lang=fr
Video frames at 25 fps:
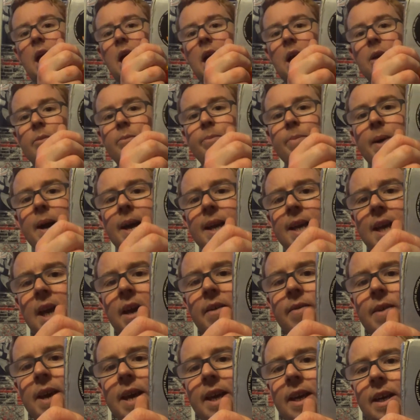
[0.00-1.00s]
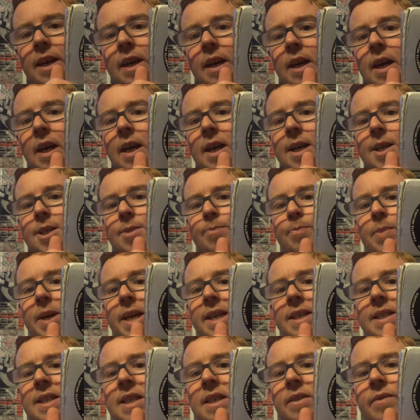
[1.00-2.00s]
un pack avec
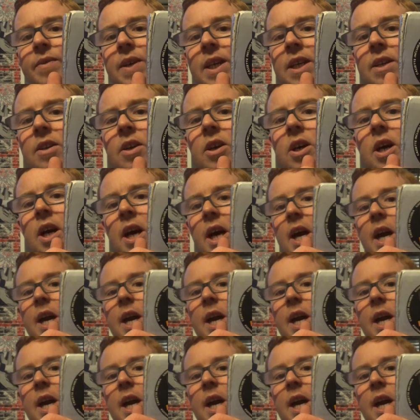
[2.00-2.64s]
Space Invader